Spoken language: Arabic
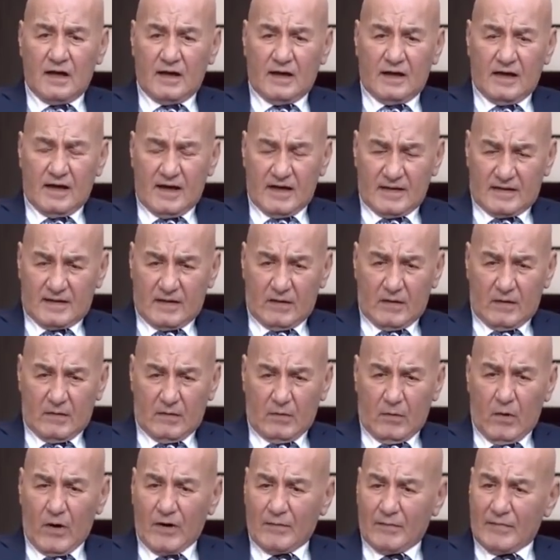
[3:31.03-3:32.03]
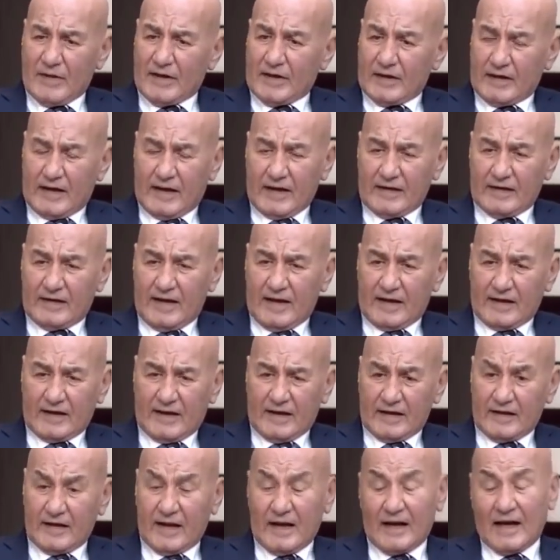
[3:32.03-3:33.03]
الناس المهمين جدا
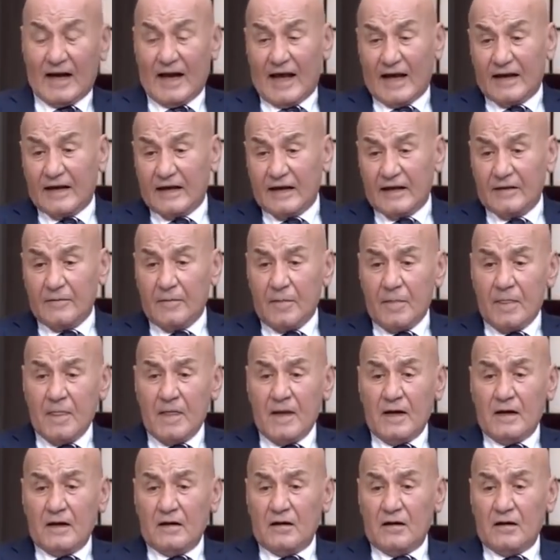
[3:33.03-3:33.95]
جدا لكن